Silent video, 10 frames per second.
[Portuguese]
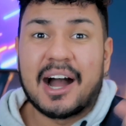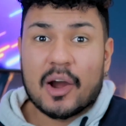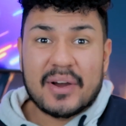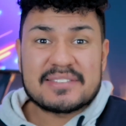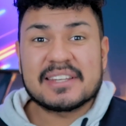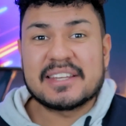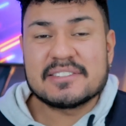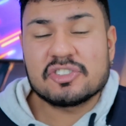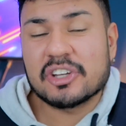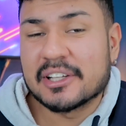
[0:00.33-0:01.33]
iOS
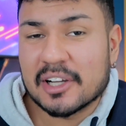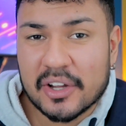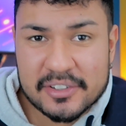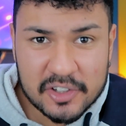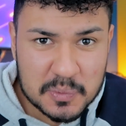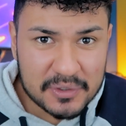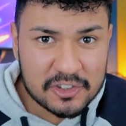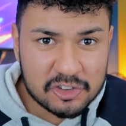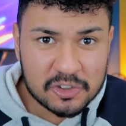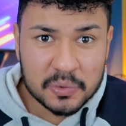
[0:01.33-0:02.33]
15 chegando agora em
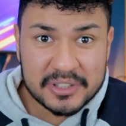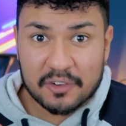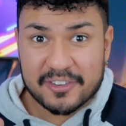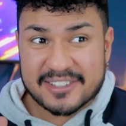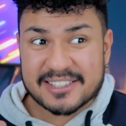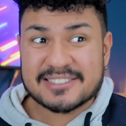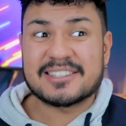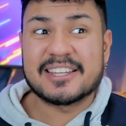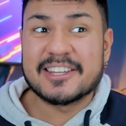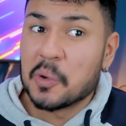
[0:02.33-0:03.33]
2021 e talvez
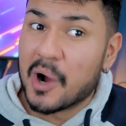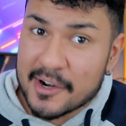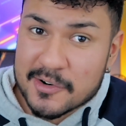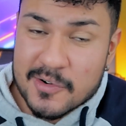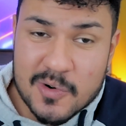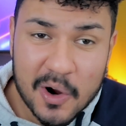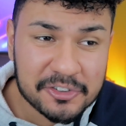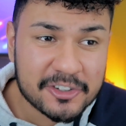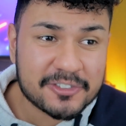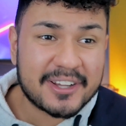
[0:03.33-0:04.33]
esse seria o ano com o qual
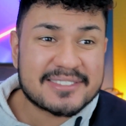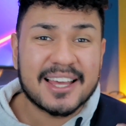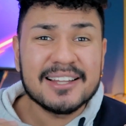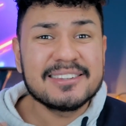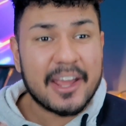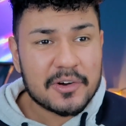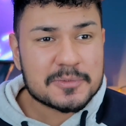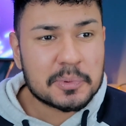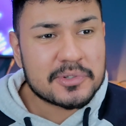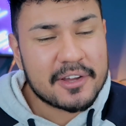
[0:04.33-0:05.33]
a gente vai dizer
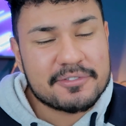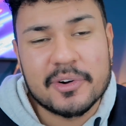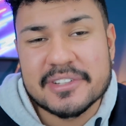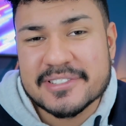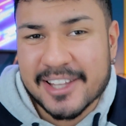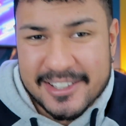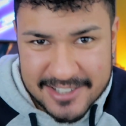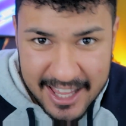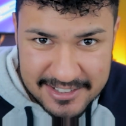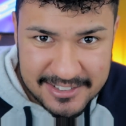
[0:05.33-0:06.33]
adeus para os iPhones
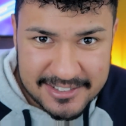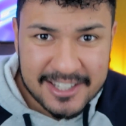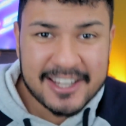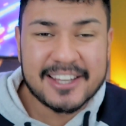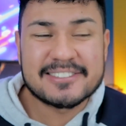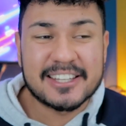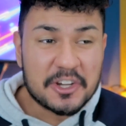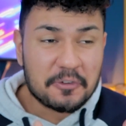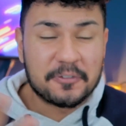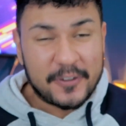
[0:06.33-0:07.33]
6S.
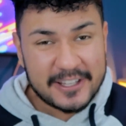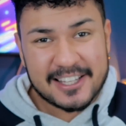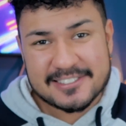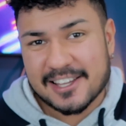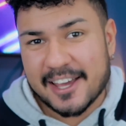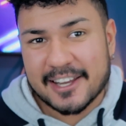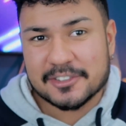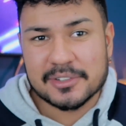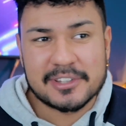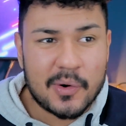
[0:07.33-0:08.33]
Seria o fim dessa
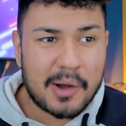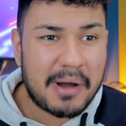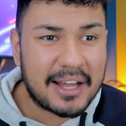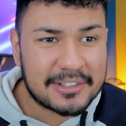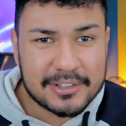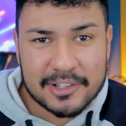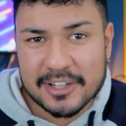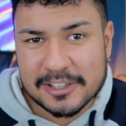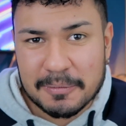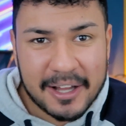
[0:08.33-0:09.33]
era do tão amado, do
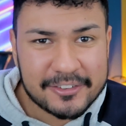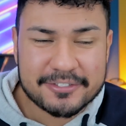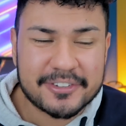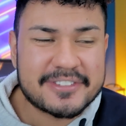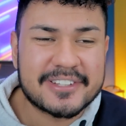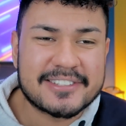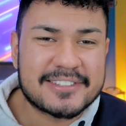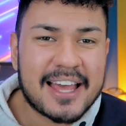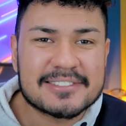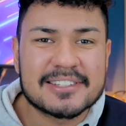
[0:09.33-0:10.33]
tão aclamado iPhone
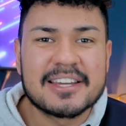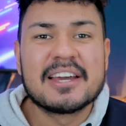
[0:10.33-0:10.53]
6S?